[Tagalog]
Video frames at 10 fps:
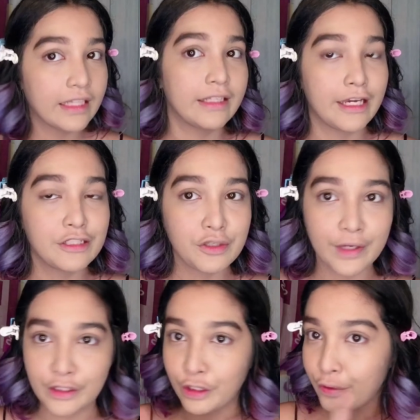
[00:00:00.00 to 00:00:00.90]
guys. So,
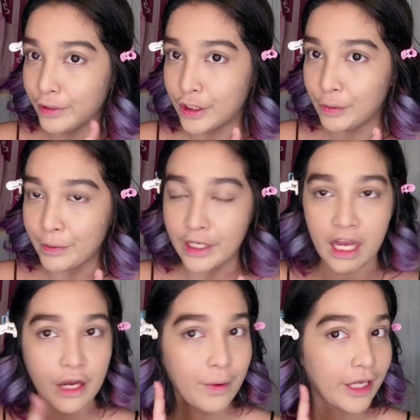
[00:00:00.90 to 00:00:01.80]
ito yung hindi ko pa
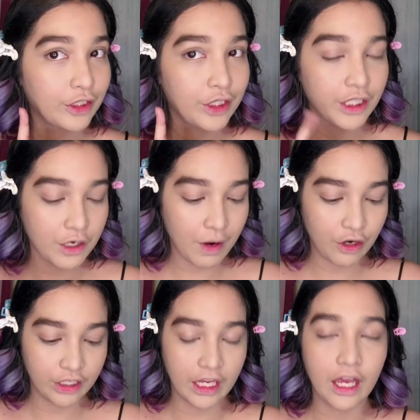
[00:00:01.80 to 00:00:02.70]
nagagawa. Ito yung nagawa
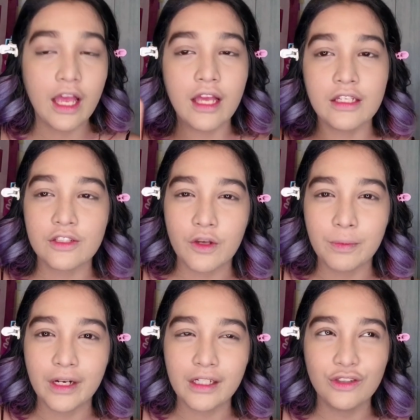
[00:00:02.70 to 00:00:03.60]
ko na
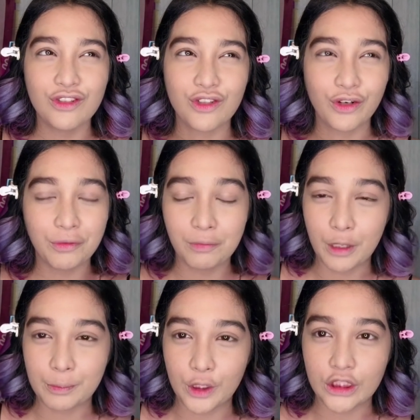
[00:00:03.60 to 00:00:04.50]
sobrang gusto ko yung
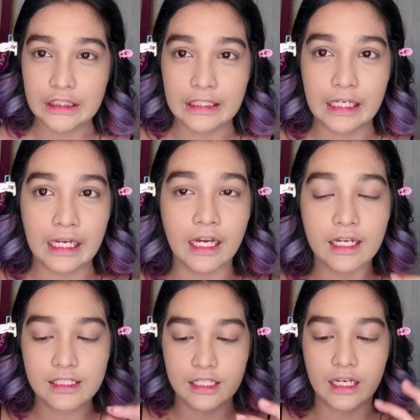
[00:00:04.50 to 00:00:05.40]
brow product nila
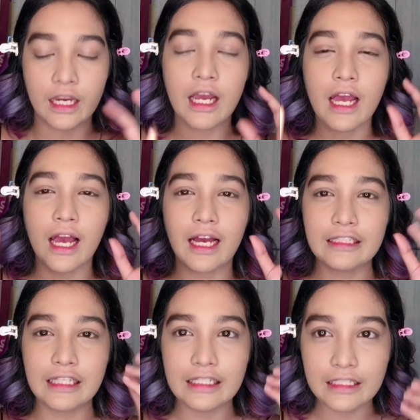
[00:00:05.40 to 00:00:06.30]
kasi
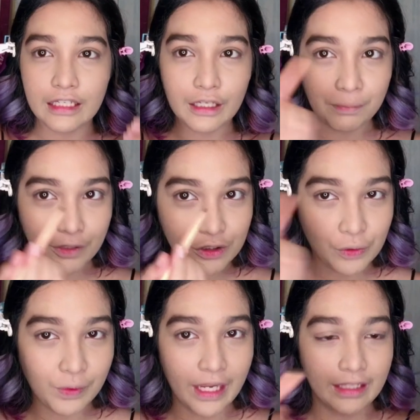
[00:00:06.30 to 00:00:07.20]
ang dali niyang
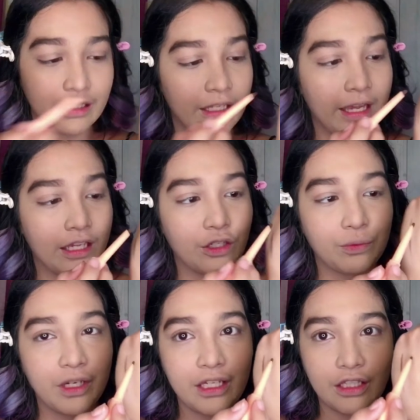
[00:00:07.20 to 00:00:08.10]
ipangsulat. Ayan,
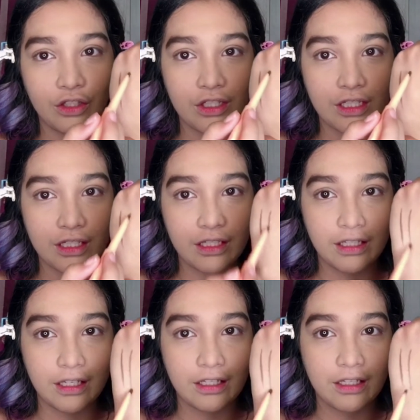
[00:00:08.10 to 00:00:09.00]
makikita niyo isang
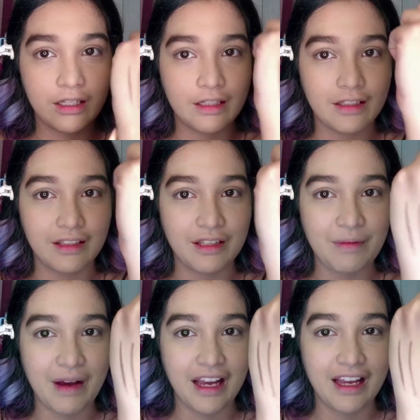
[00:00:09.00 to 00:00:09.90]
ganyan. ba? Diba?